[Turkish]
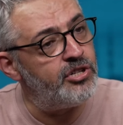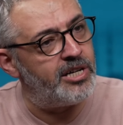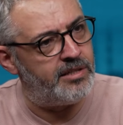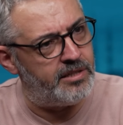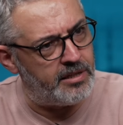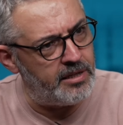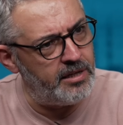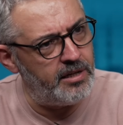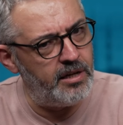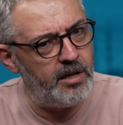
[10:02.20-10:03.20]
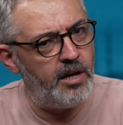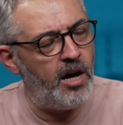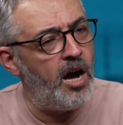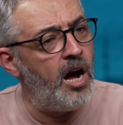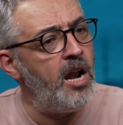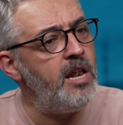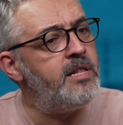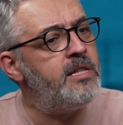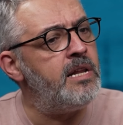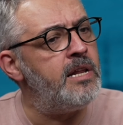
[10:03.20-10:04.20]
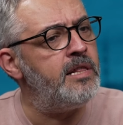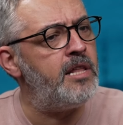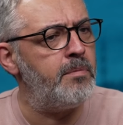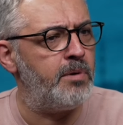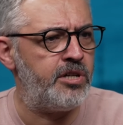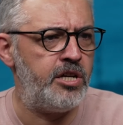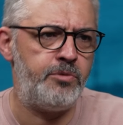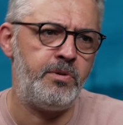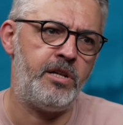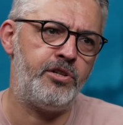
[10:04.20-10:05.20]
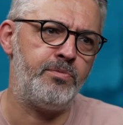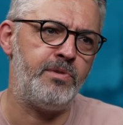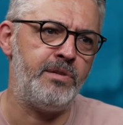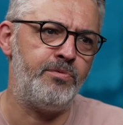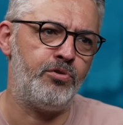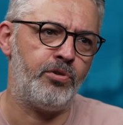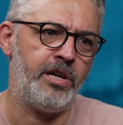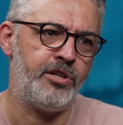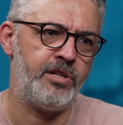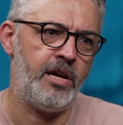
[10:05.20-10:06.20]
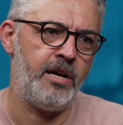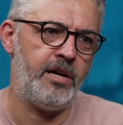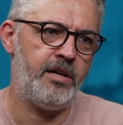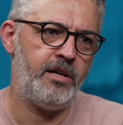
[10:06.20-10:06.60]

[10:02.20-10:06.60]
çektiği hal dilinden başka hiçbir iletişim dilimiz yok gençlerle.